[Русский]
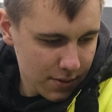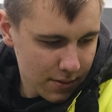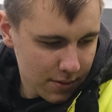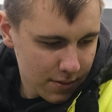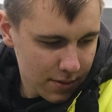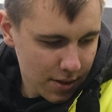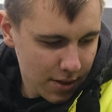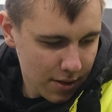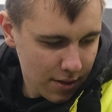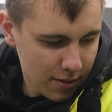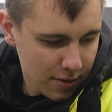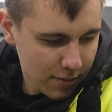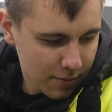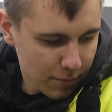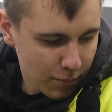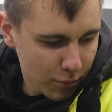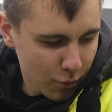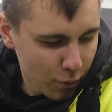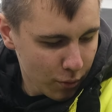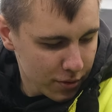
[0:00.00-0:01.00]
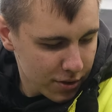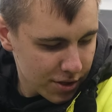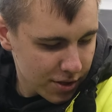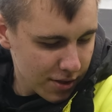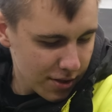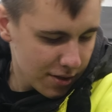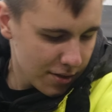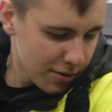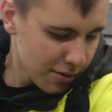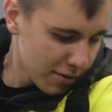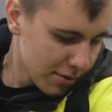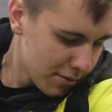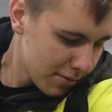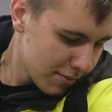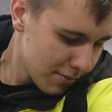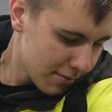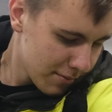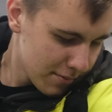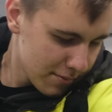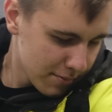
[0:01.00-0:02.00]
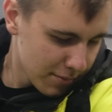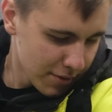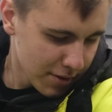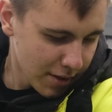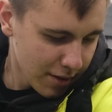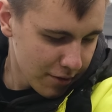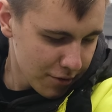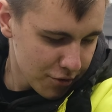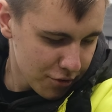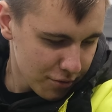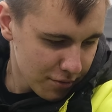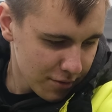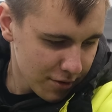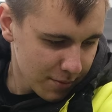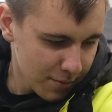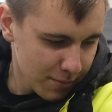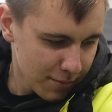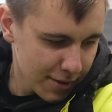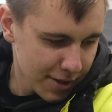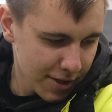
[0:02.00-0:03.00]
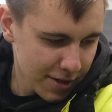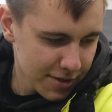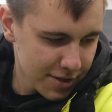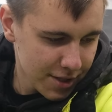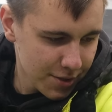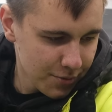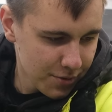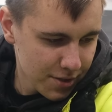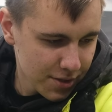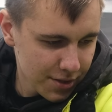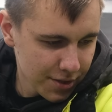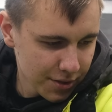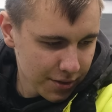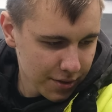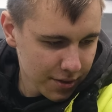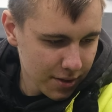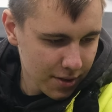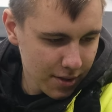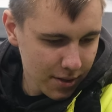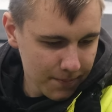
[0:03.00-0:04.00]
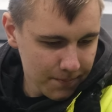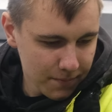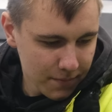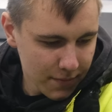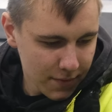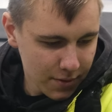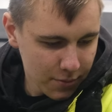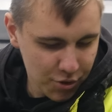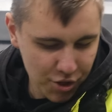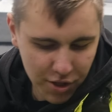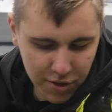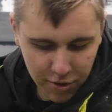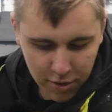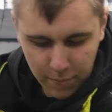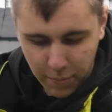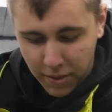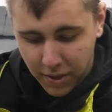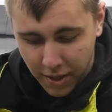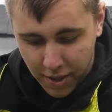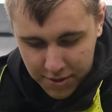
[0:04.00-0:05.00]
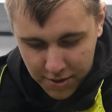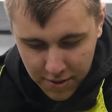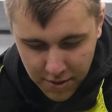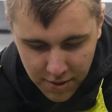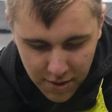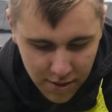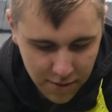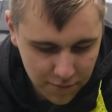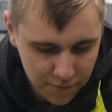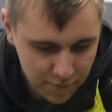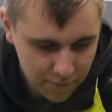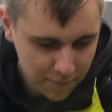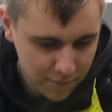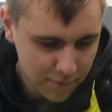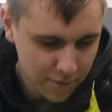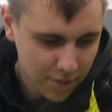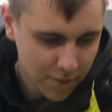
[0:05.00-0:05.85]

Всякие там болтики. Пытаюсь что-то там покрасивее сделать. Я хотел покрасить здесь все.